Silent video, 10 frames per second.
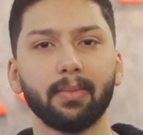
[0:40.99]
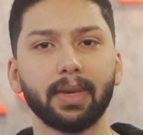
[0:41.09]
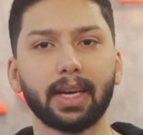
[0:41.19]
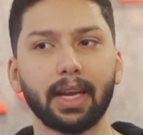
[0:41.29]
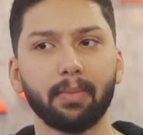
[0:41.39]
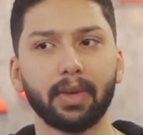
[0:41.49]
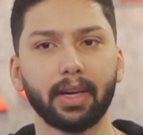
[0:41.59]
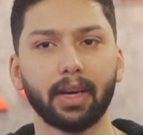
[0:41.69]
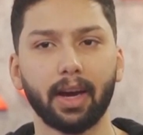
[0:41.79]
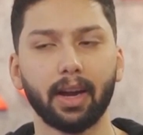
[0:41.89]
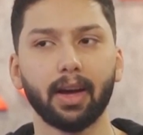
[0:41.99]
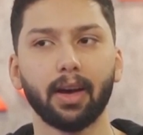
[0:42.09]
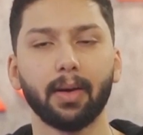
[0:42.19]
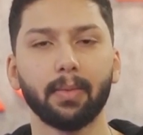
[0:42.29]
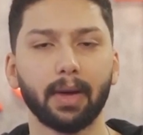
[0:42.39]
بيكلمني
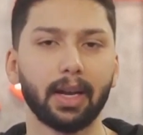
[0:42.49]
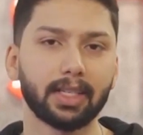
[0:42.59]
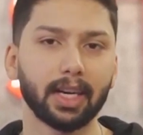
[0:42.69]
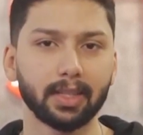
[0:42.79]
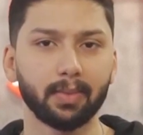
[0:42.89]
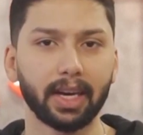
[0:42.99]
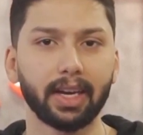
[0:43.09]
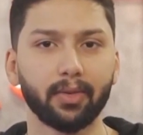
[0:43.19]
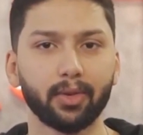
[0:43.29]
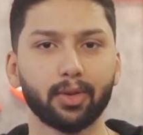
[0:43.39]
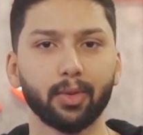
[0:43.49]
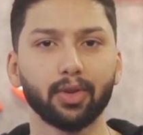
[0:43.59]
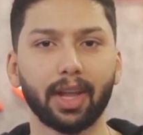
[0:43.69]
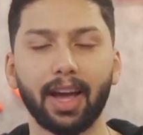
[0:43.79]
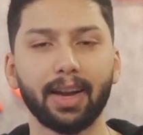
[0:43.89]
على على شخص بيغني في يوتيوب
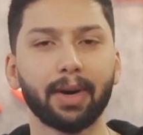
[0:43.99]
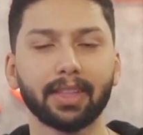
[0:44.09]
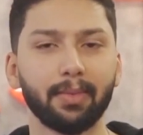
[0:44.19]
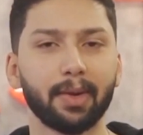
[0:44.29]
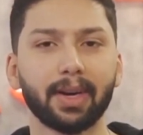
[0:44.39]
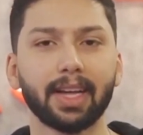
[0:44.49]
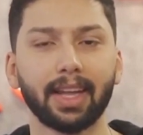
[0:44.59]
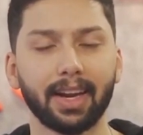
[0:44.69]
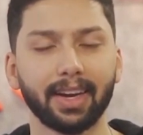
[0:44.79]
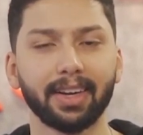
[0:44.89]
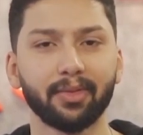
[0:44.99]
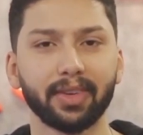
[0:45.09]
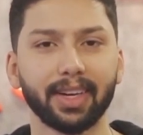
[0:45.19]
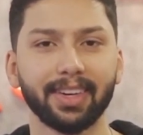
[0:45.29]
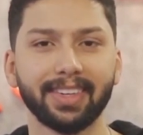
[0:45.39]
وطلع لي مقطع من المقاطع اللي انا اغني
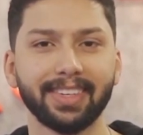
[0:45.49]
فيها